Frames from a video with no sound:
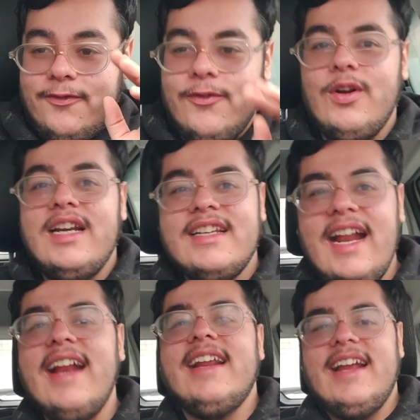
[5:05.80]
फुली
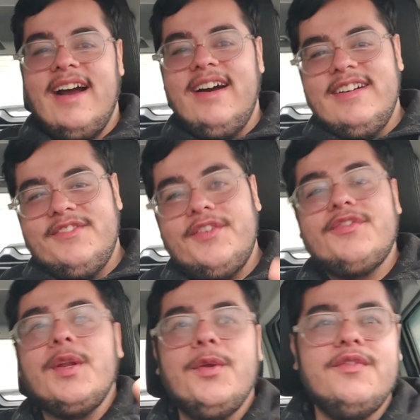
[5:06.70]
ट्राई रहेगा
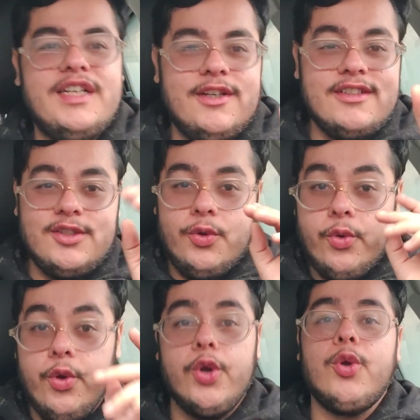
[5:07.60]
फिफ्टी टू वीडियोज
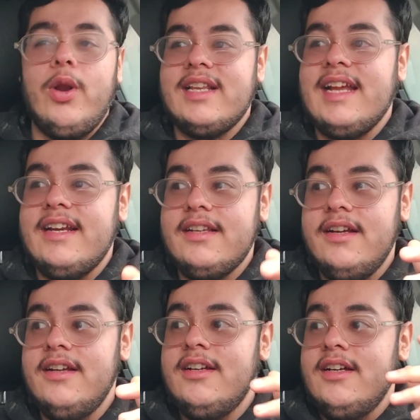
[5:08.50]
गुड कॉन्टेंट
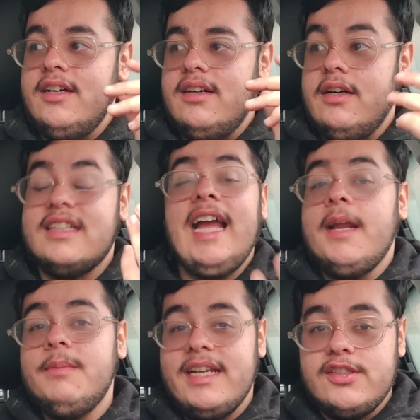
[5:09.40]
और
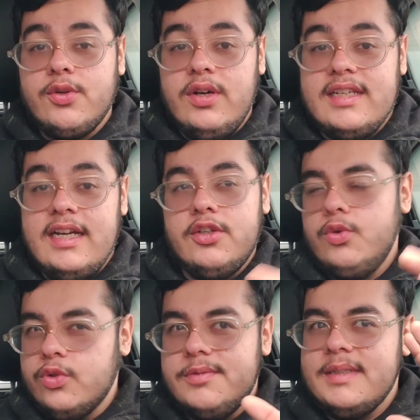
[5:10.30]
टाइमलेस कॉन्टेंट
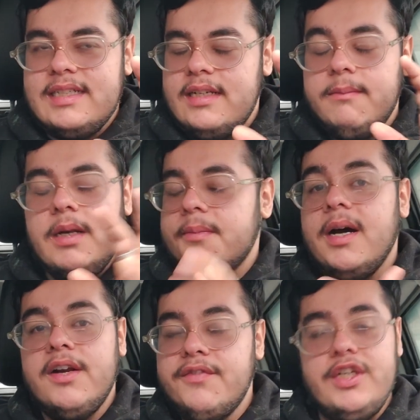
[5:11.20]
उसमें से मतलब
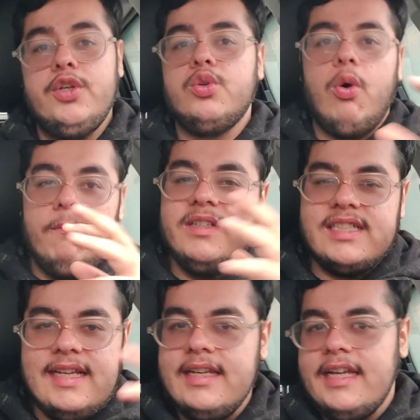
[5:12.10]
हर वीडियो तो
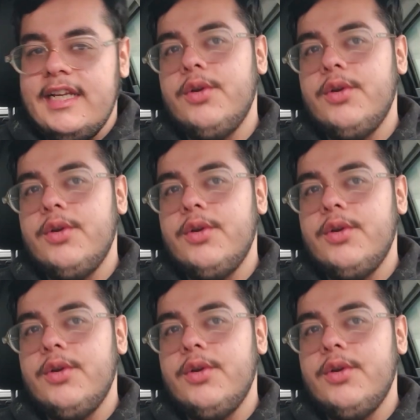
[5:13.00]
ऑब्वियसली नहीं